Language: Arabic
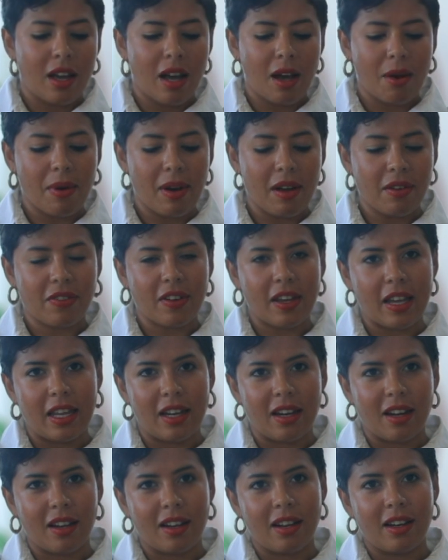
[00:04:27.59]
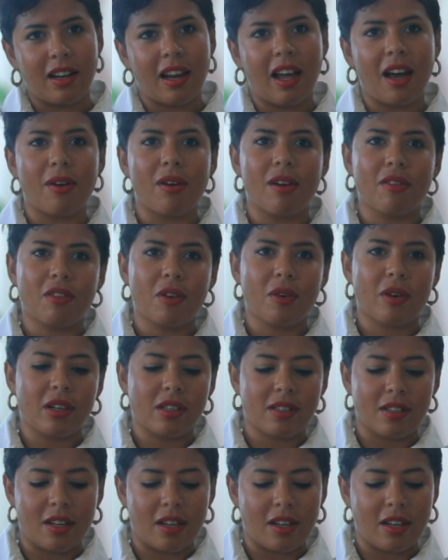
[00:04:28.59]
هوقفها هنا لا هوقفها ورا
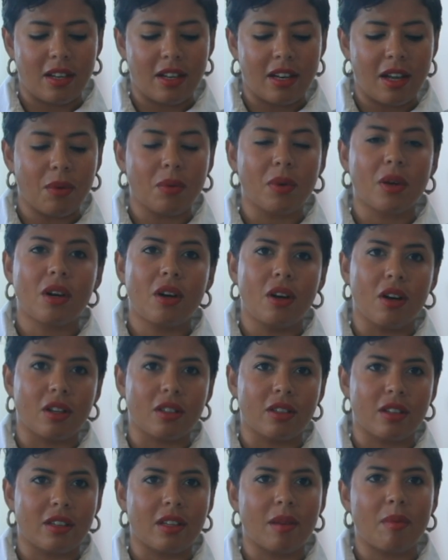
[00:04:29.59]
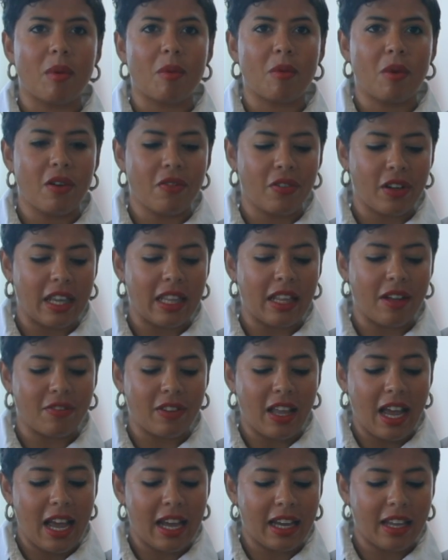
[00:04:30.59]
سن لا ورا اكتر طب لو موقفها كده
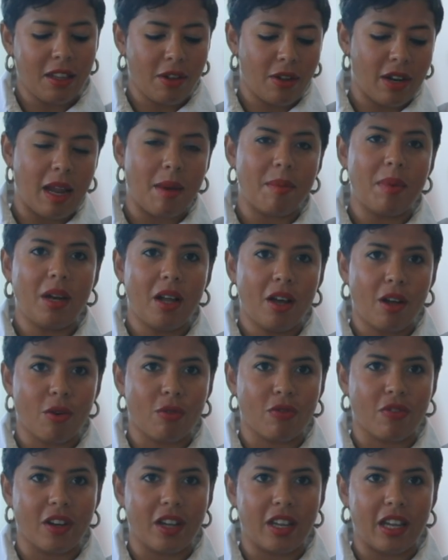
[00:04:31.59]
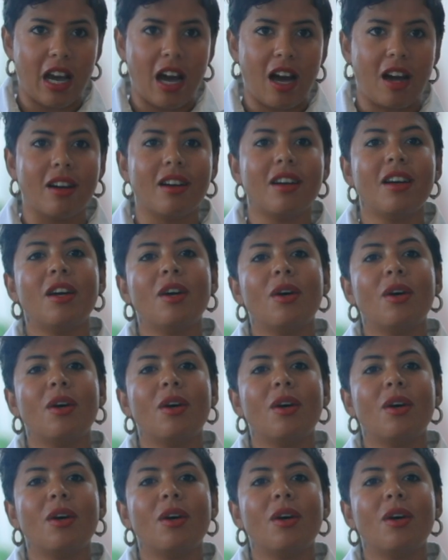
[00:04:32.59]
افتحها كده ولا اعملها رفيعه